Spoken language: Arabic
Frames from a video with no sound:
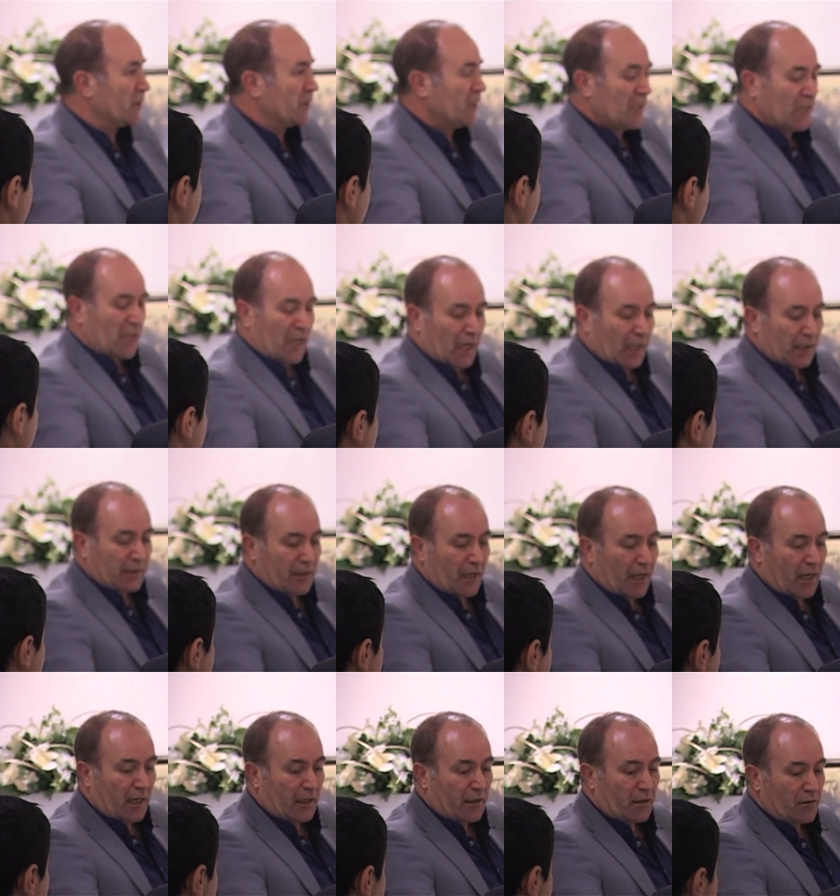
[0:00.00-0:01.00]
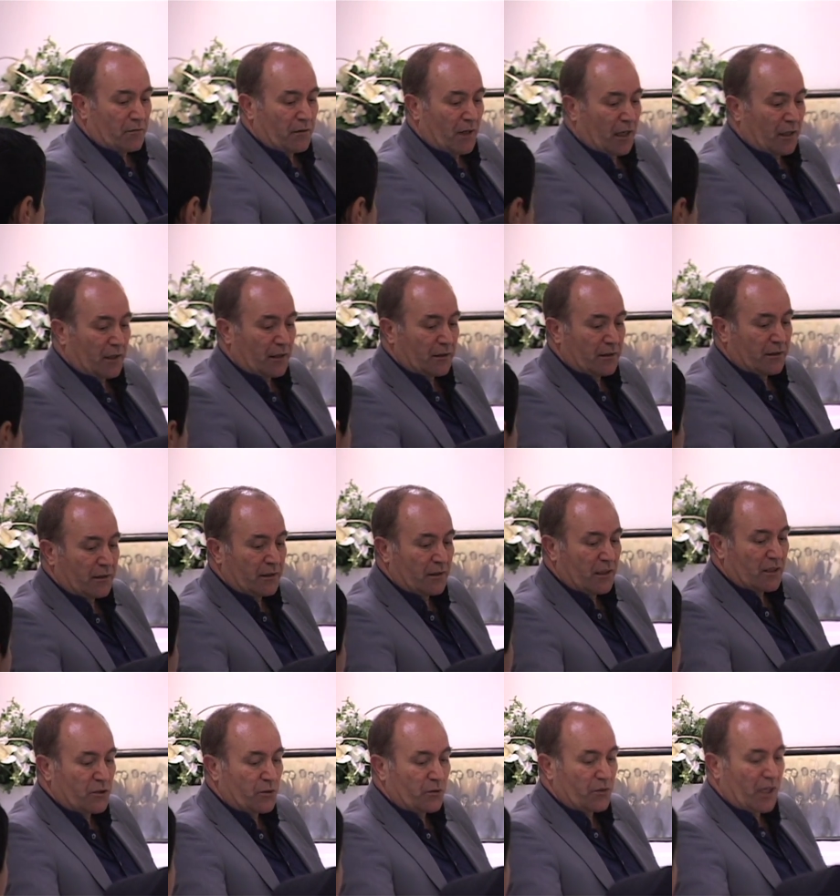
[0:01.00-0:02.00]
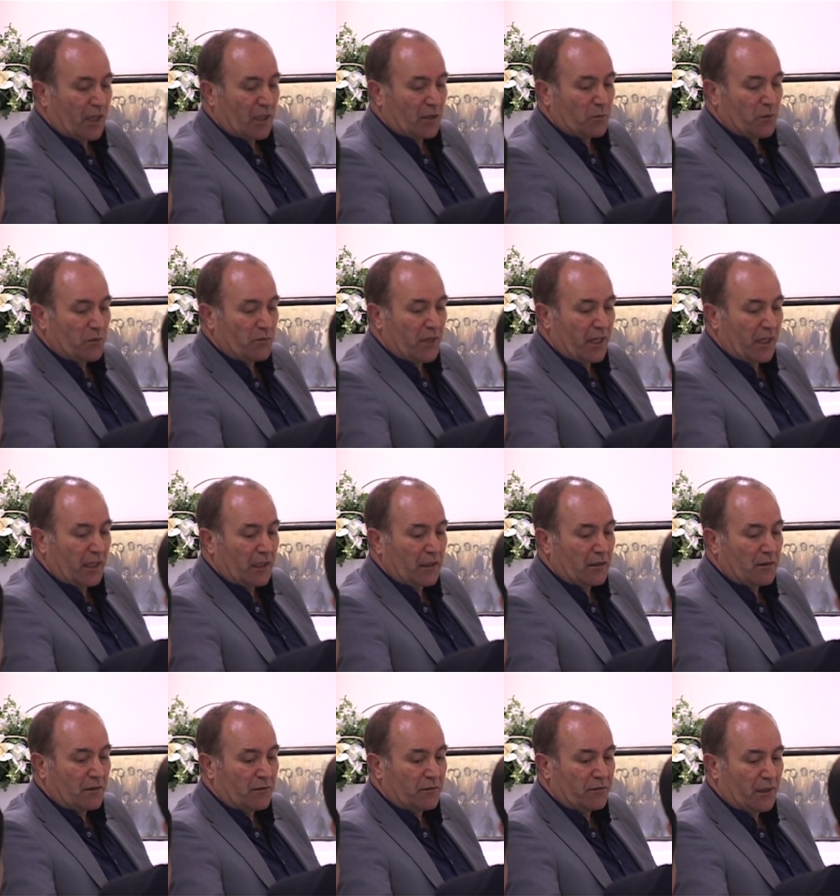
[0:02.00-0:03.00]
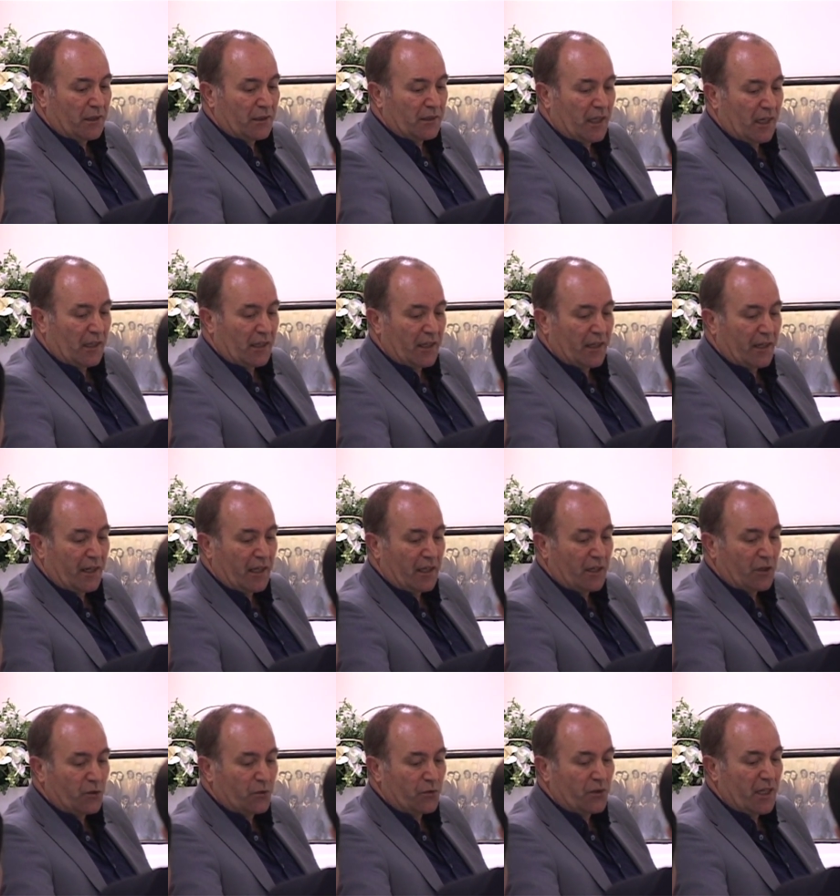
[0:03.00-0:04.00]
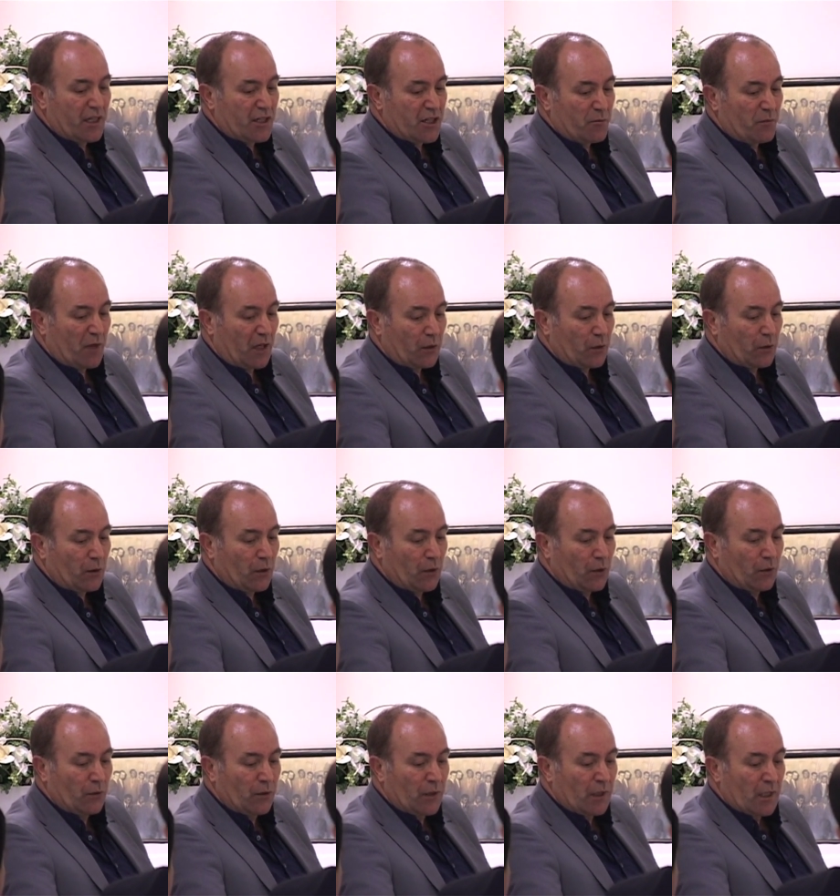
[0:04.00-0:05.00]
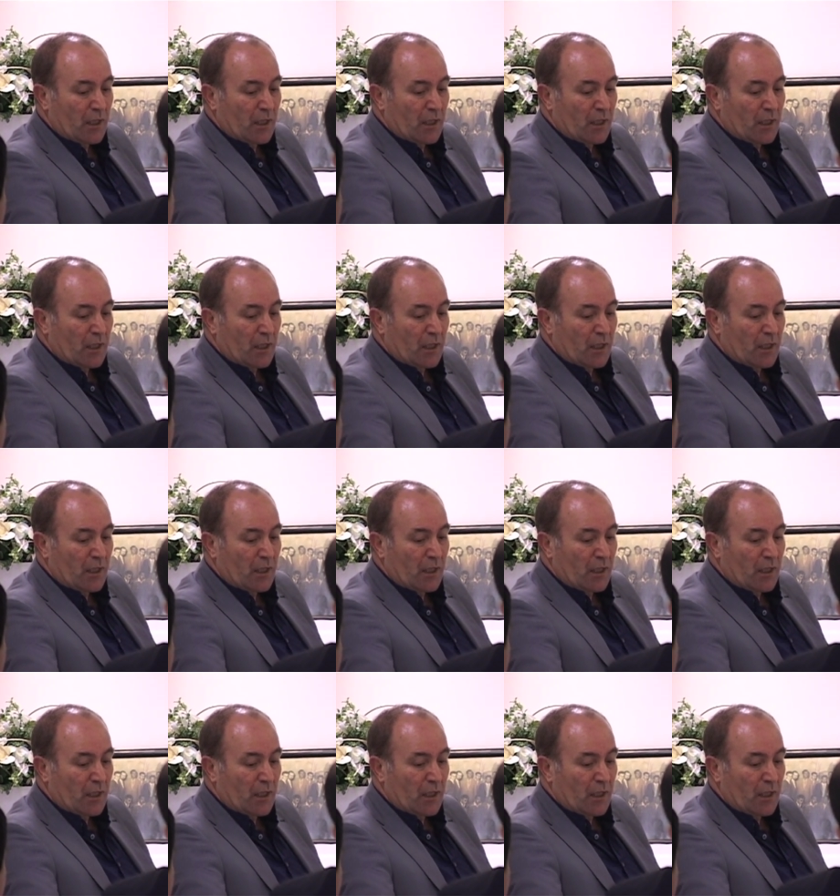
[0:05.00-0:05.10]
وهي العدالة سواء العدالة في الجانب القانوني ولا الجانب